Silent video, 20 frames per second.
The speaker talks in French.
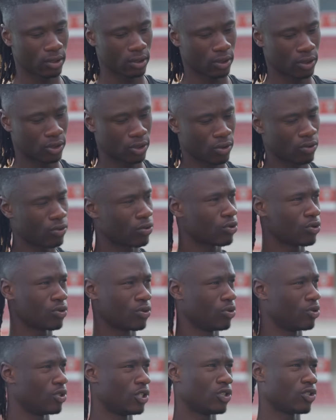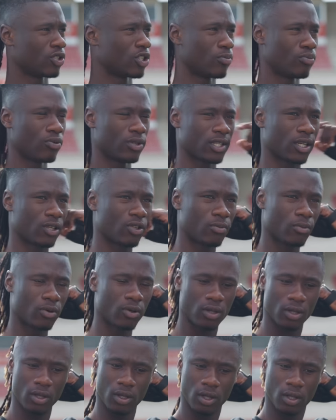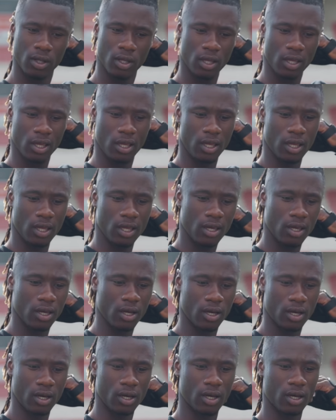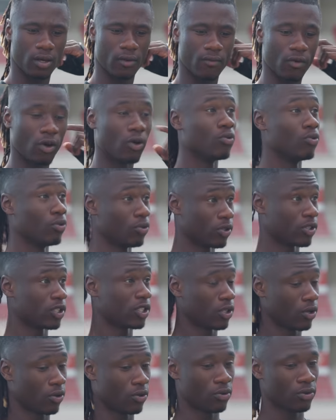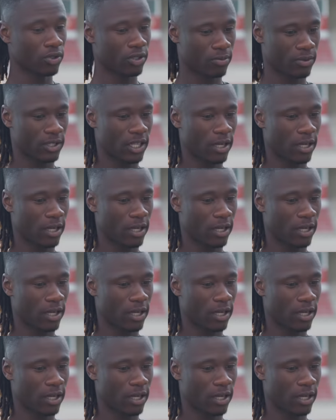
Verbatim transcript: j'étais en U11 ou U10, je sais plus exactement. Et euh, en U11, j'étais en U11, parce